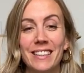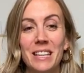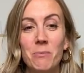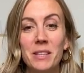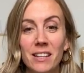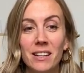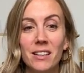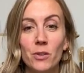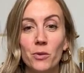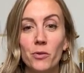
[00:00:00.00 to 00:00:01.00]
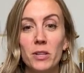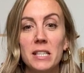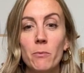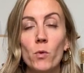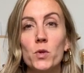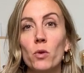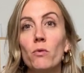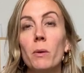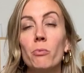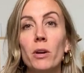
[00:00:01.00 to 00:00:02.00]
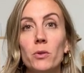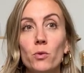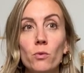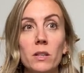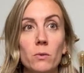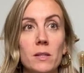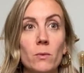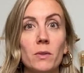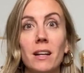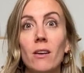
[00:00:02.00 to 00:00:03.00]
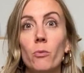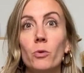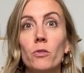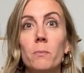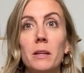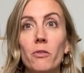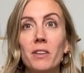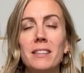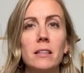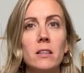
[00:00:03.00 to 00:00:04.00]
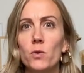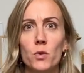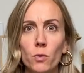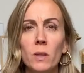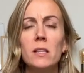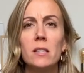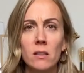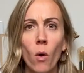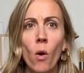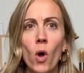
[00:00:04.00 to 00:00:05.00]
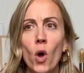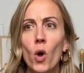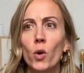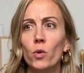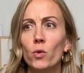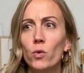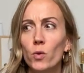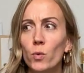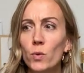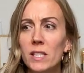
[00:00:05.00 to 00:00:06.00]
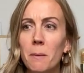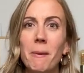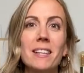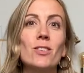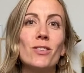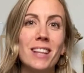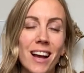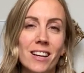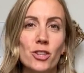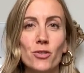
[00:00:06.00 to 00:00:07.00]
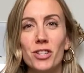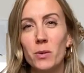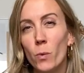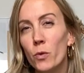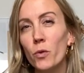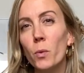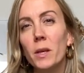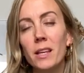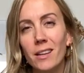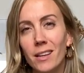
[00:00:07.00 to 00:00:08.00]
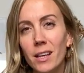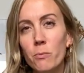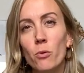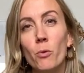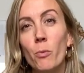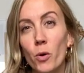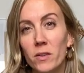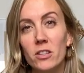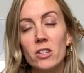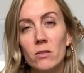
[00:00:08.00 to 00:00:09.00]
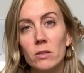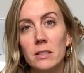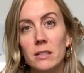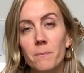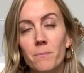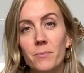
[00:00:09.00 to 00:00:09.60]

eh bien forcément on se retrouve un peu à nu et on, on, est là en mode mais en fait qui je suis sans tous ces personnages que j'ai construits, créés pour me protéger aussi.